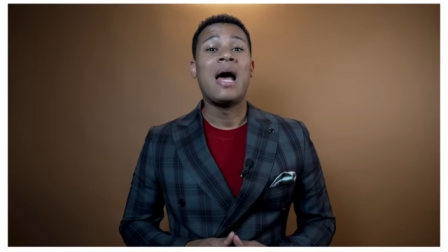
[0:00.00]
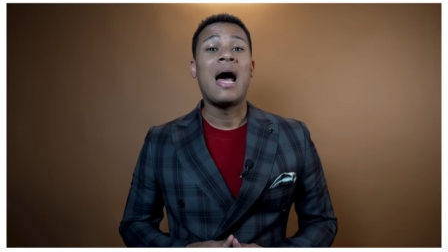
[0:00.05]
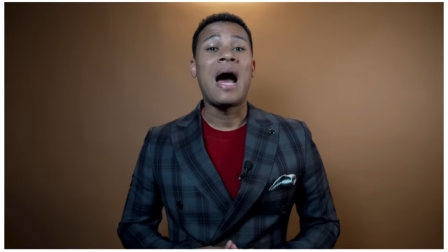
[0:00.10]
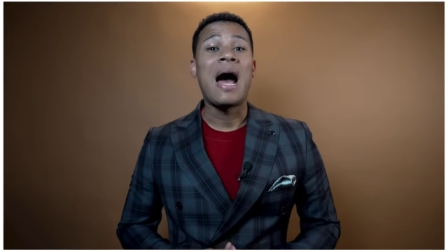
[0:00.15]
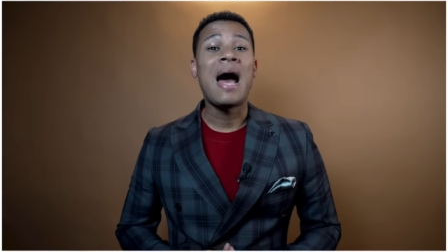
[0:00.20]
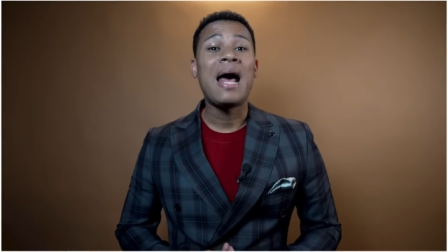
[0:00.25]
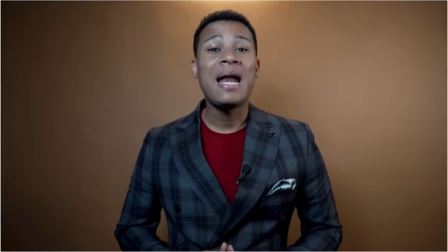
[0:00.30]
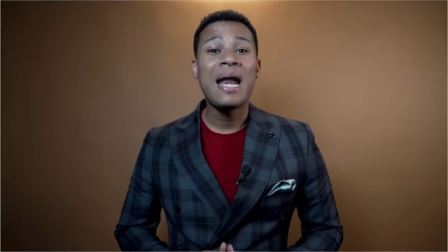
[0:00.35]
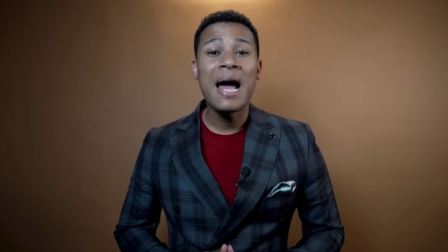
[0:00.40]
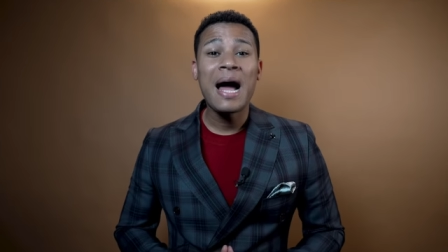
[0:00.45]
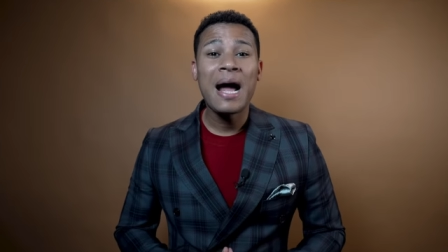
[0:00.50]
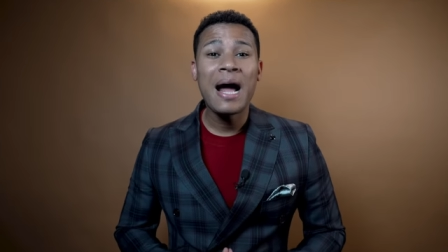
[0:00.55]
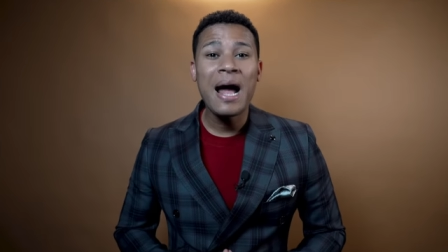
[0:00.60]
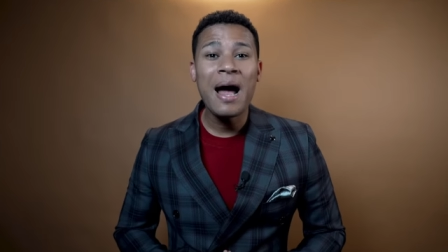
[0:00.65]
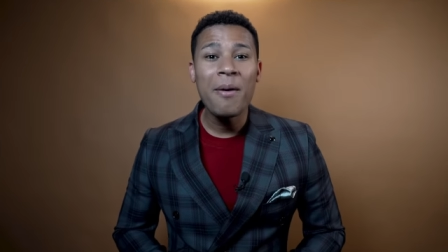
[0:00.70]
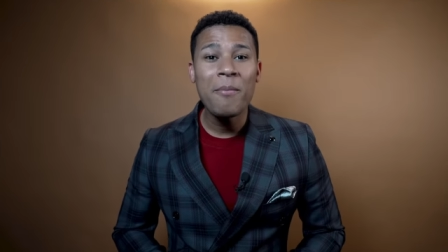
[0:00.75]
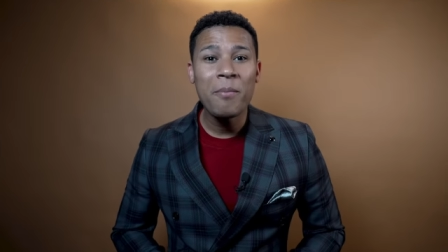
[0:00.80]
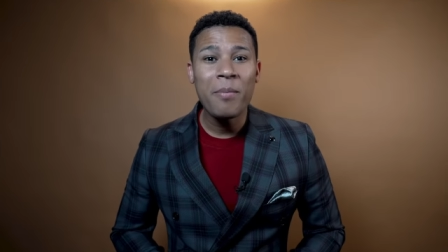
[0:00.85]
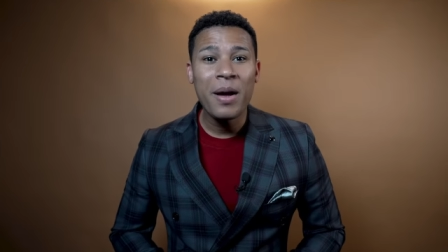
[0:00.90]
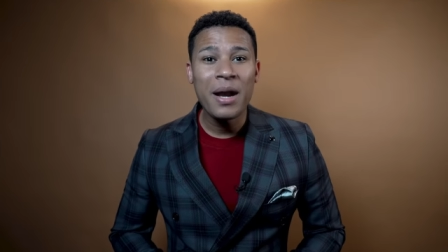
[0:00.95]
a la
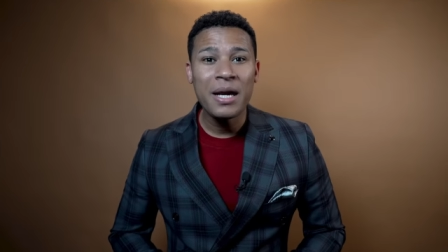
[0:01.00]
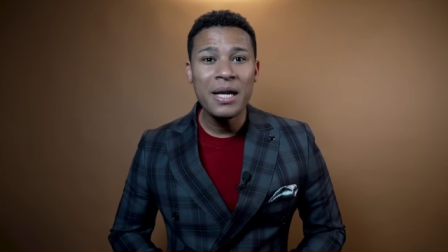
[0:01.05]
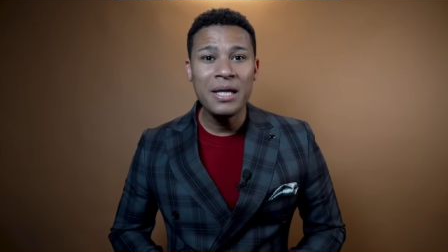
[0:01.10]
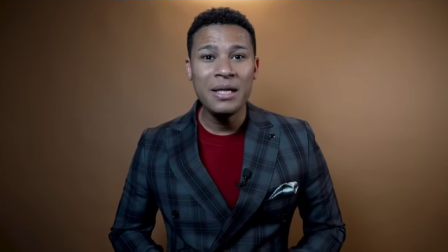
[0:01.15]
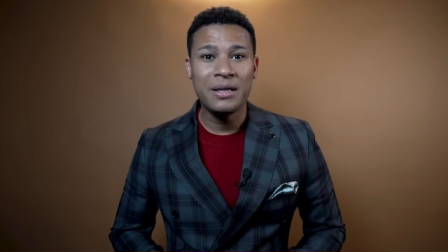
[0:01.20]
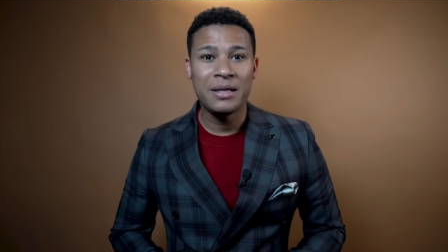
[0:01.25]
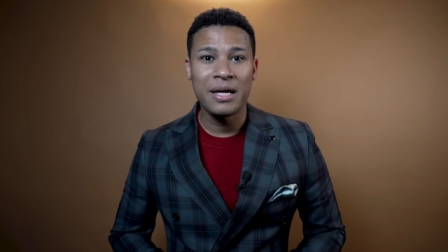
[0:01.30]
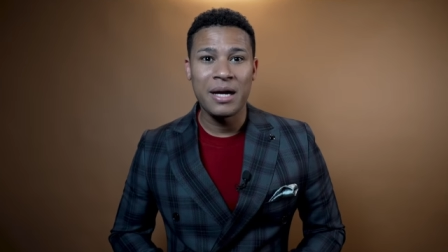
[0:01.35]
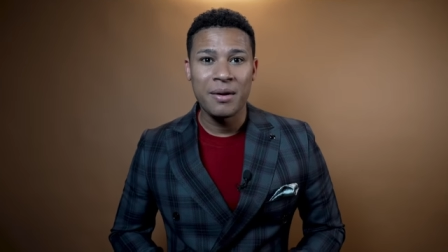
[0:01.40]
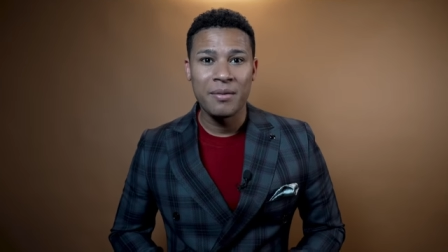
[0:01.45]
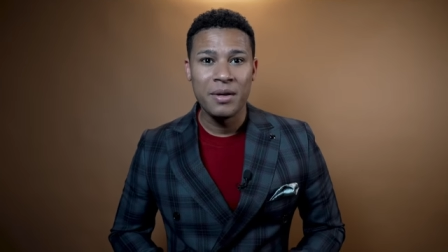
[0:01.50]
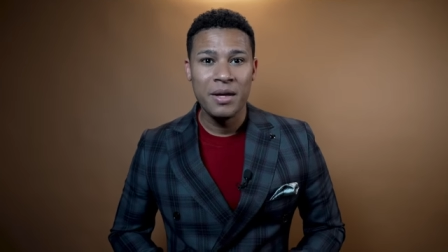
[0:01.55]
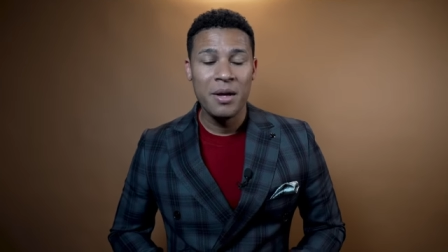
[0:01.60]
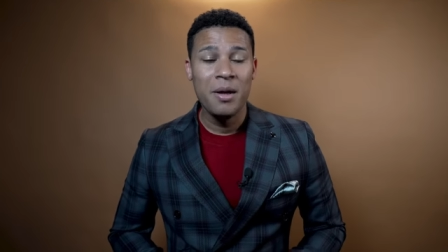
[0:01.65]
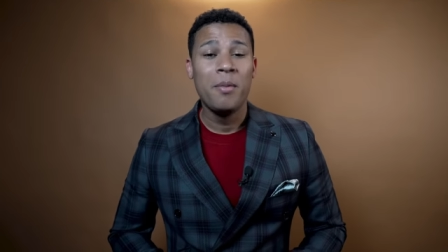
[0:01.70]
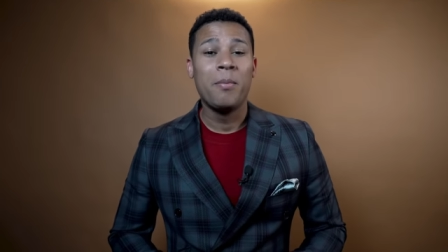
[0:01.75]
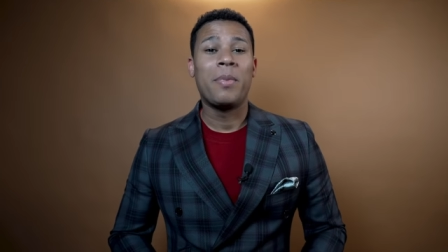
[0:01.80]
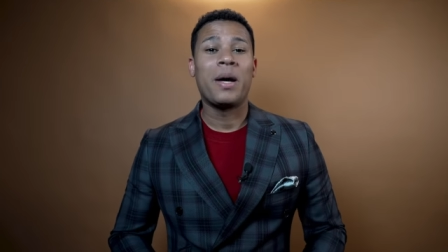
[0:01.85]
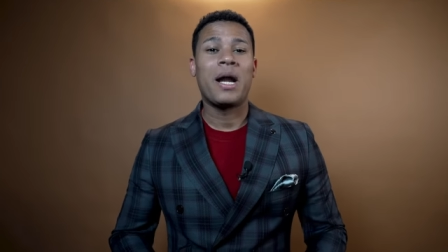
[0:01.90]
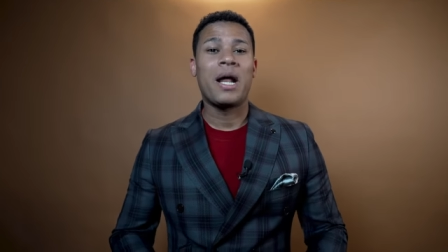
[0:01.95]
campanita
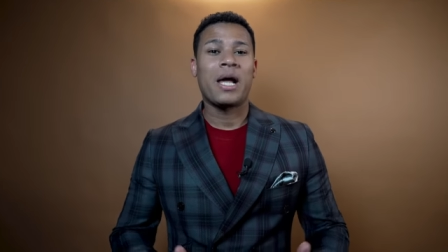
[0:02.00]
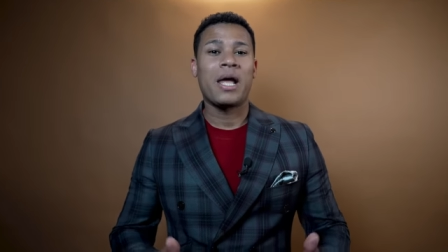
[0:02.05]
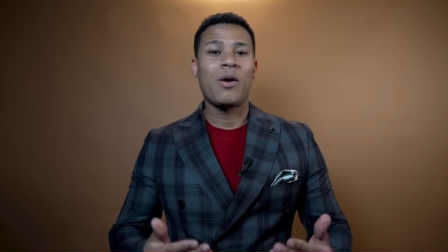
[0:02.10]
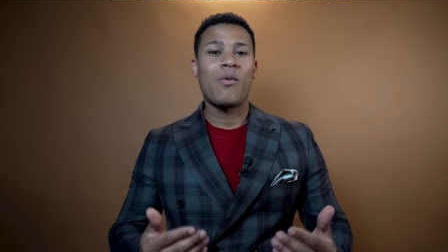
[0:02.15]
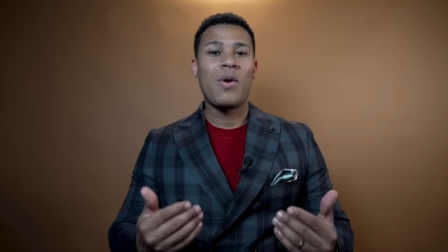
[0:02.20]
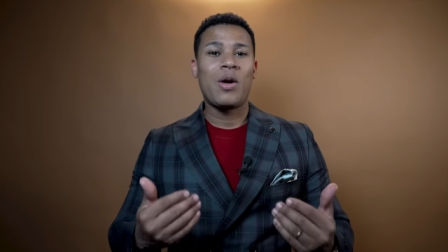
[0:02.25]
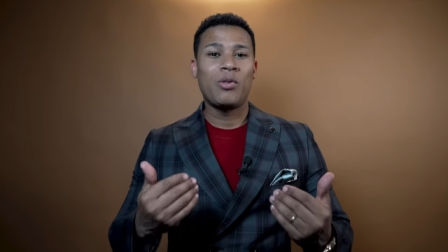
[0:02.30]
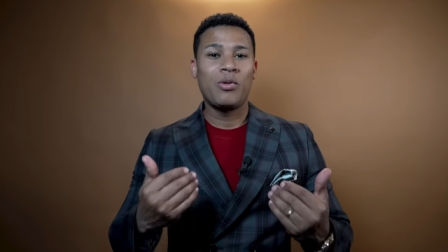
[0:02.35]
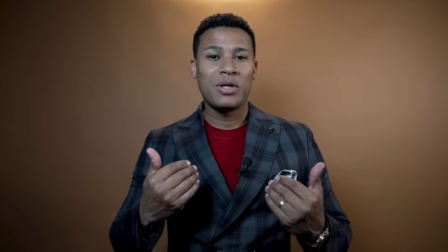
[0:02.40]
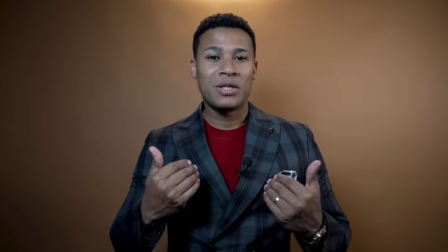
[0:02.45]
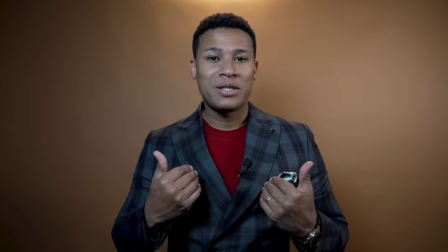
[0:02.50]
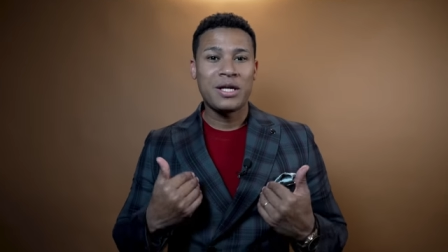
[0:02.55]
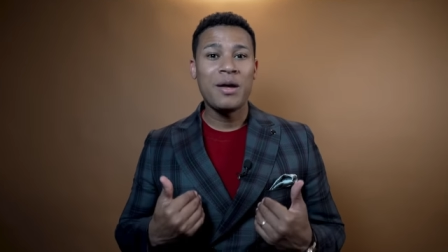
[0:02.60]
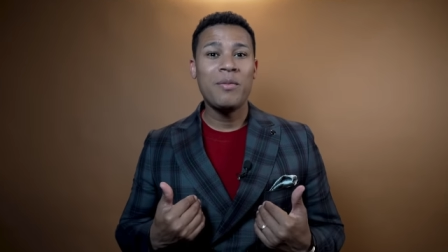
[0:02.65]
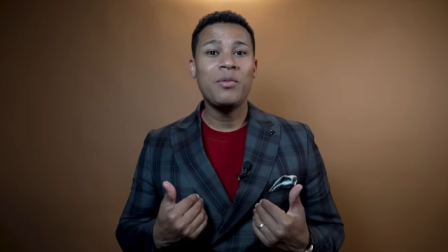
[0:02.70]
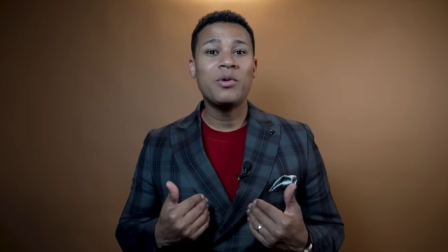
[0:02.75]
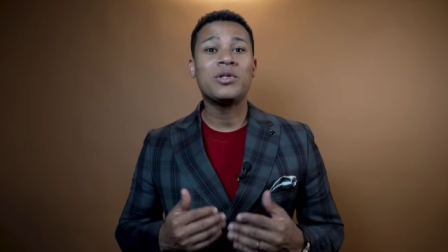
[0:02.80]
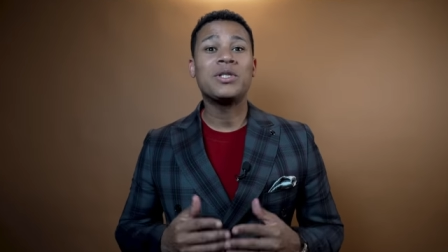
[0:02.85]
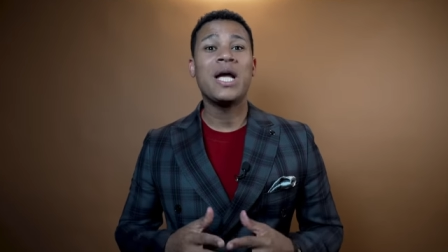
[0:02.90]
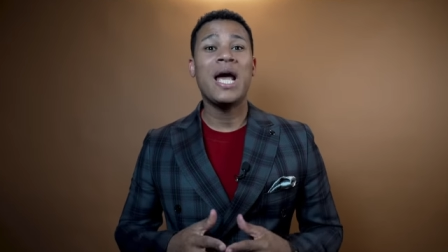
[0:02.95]
para que cuando
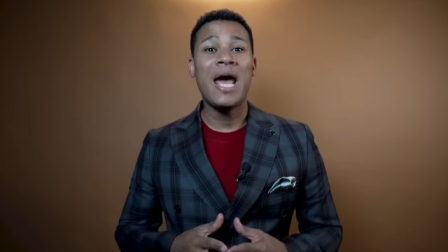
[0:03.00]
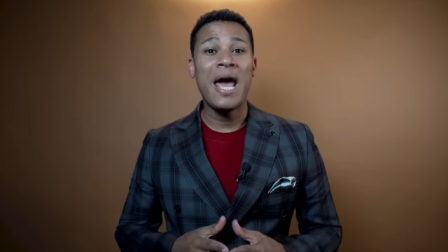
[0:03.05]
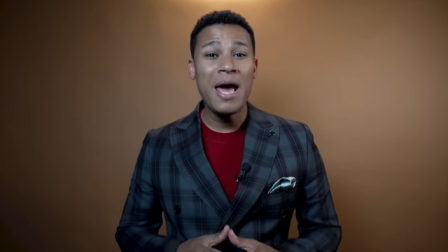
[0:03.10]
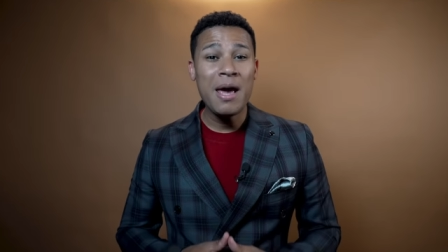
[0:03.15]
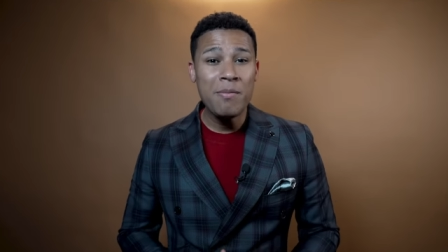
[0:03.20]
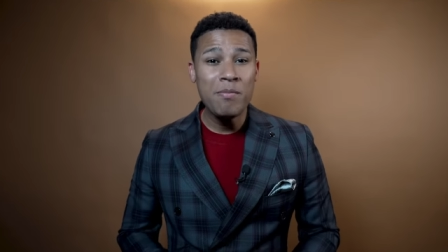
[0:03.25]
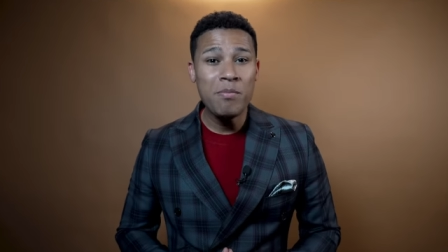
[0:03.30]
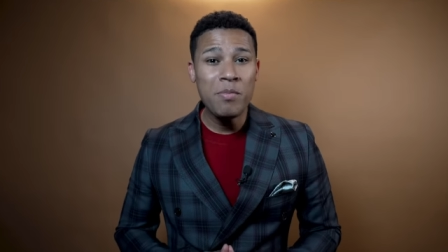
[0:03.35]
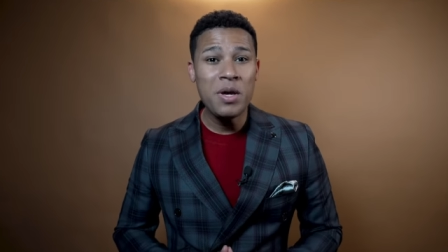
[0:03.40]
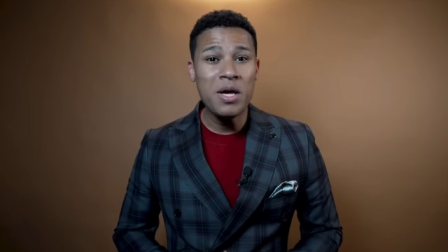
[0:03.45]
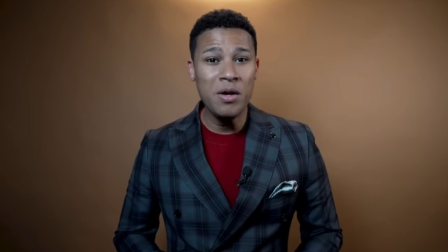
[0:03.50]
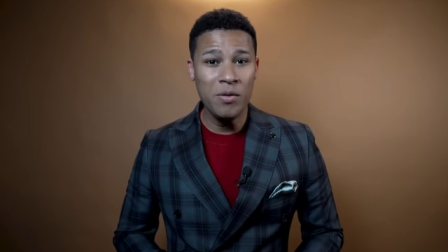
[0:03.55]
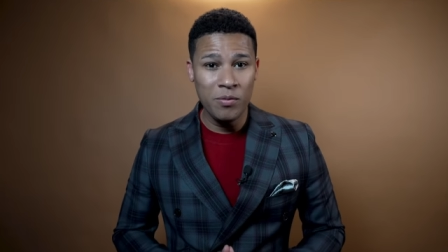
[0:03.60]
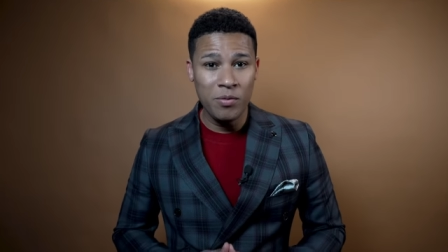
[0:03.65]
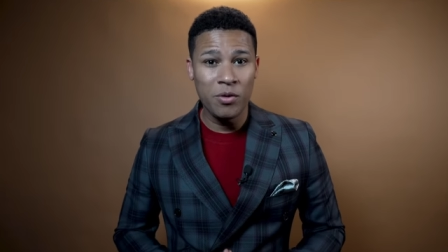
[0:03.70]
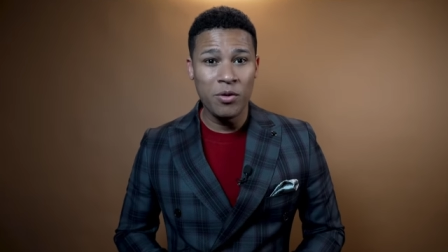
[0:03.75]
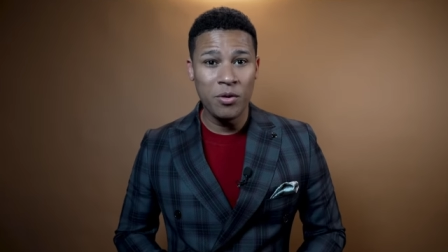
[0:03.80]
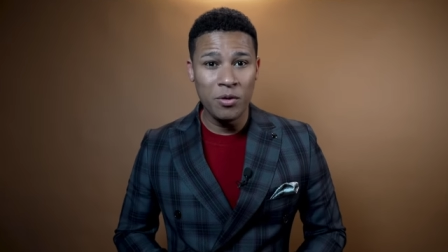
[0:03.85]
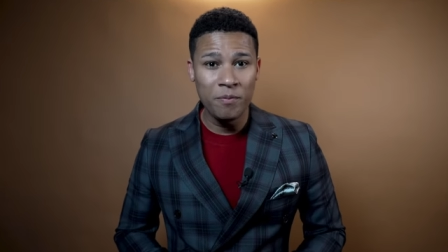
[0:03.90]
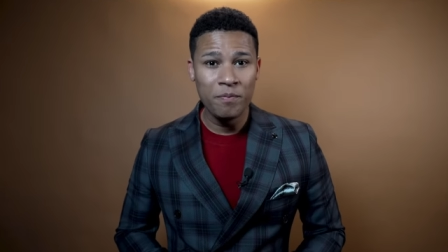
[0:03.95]
estemos en
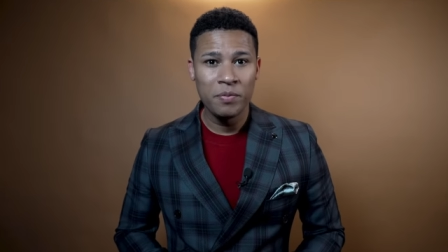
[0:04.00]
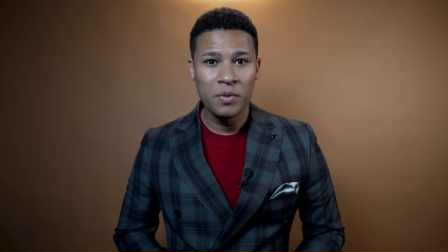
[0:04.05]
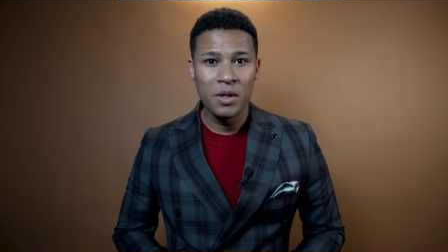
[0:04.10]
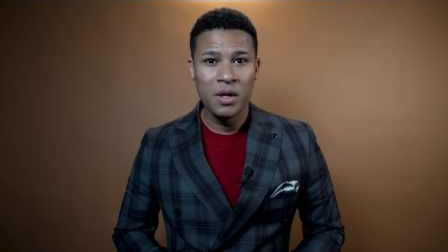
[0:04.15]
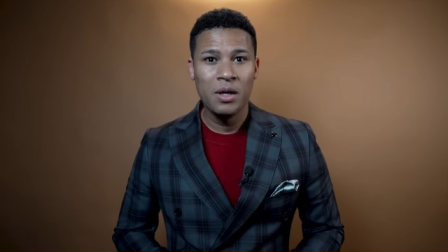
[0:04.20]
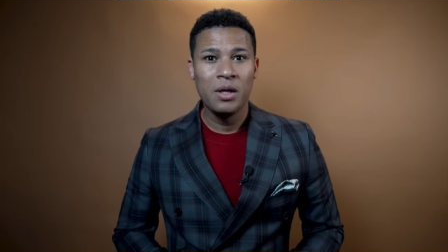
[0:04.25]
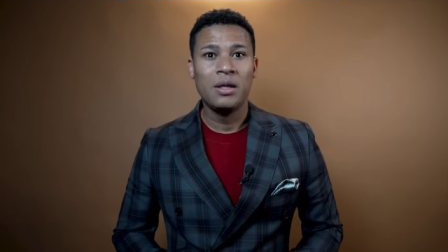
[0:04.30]
vivo